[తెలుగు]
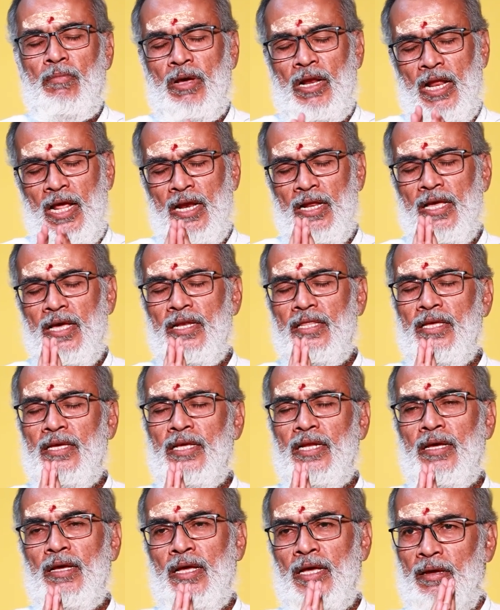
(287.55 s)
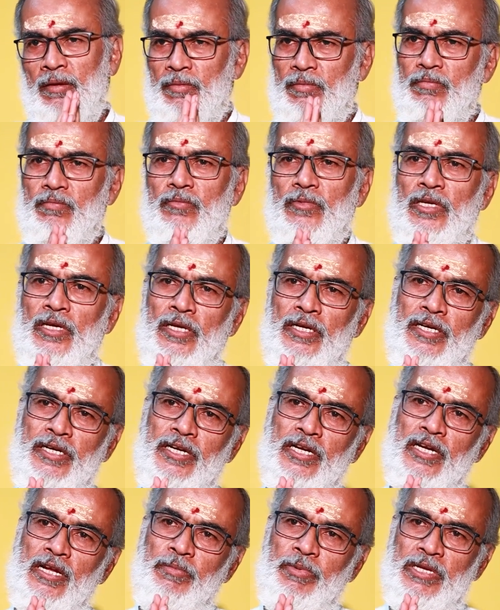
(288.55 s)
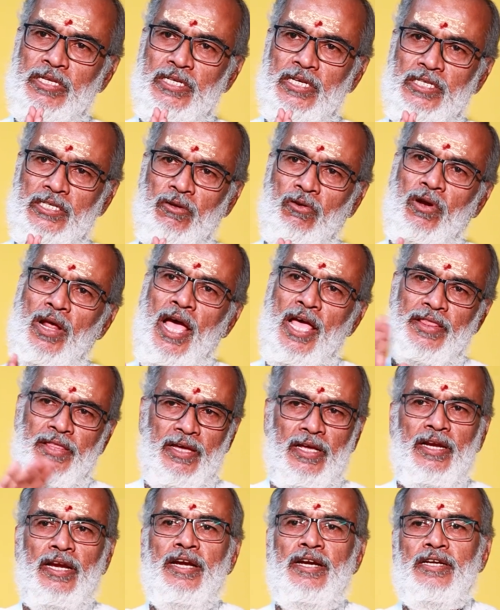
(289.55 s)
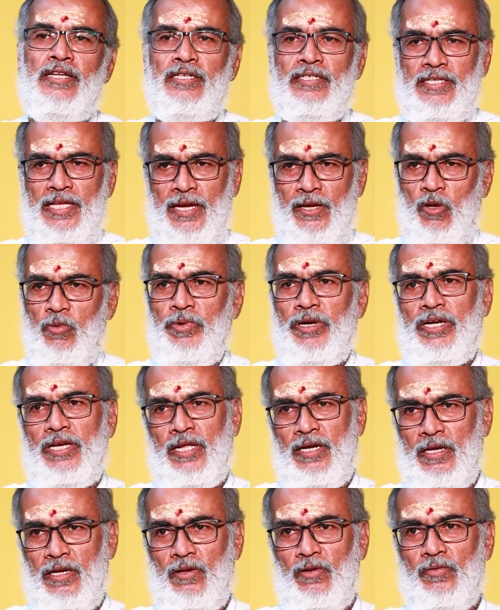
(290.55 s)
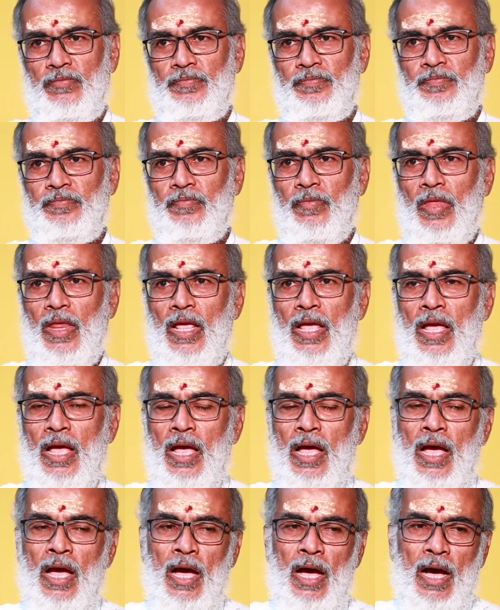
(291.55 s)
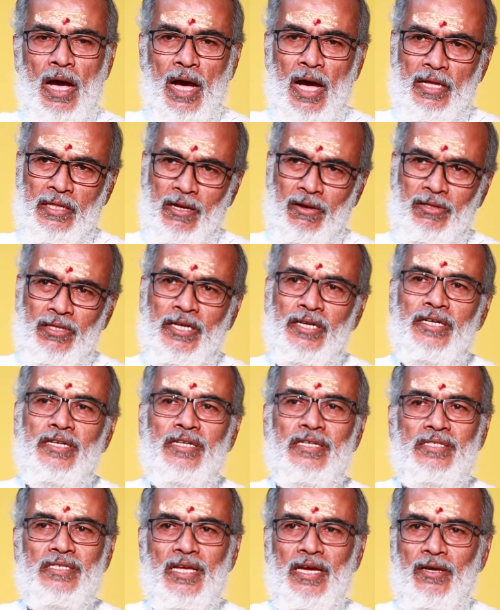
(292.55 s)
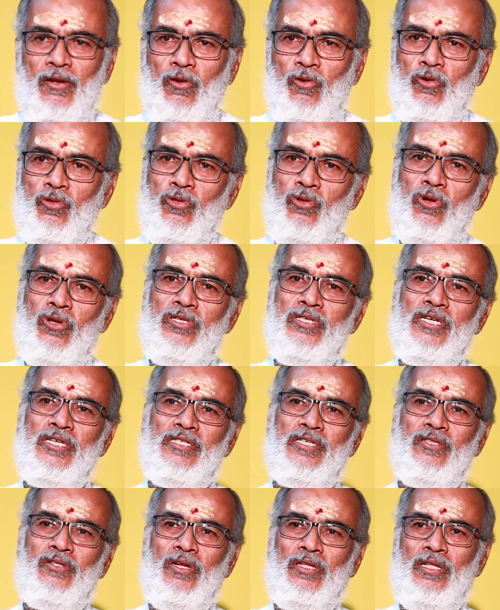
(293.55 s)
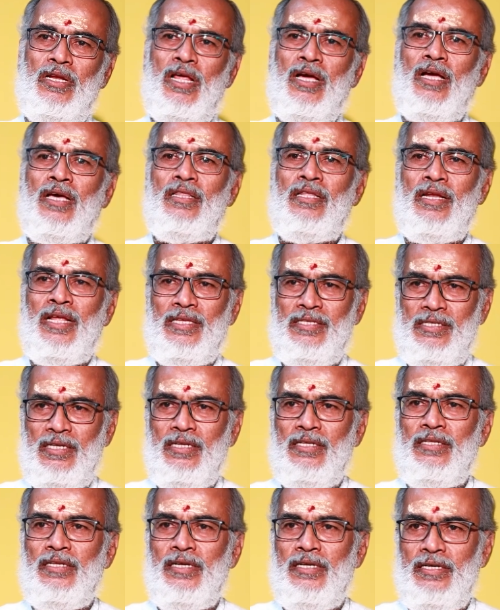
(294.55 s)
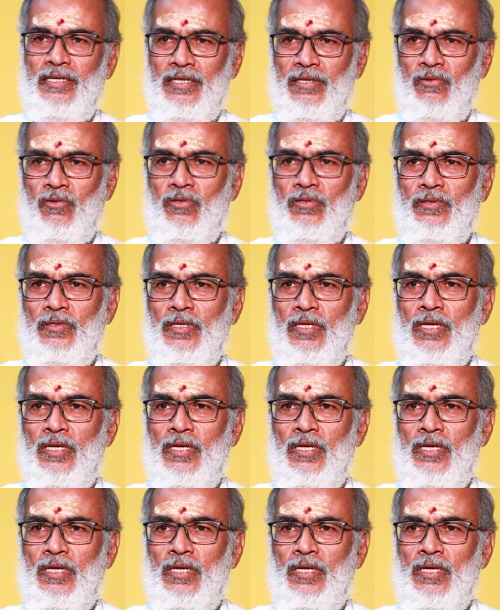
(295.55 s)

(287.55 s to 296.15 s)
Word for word: మా నాన్నగారి దగ్గర ఎడిటర్గా పనిచేసేవారు ఆయన దగ్గర ఎడిటింగ్ శాఖలో పెట్టారు నన్ను ఆ తర్వాత ఎడిటింగ్ శాఖలో కొద్ది రోజులు చేసిన తర్వాత నాకు అది నచ్చలేదు ఎడిటింగు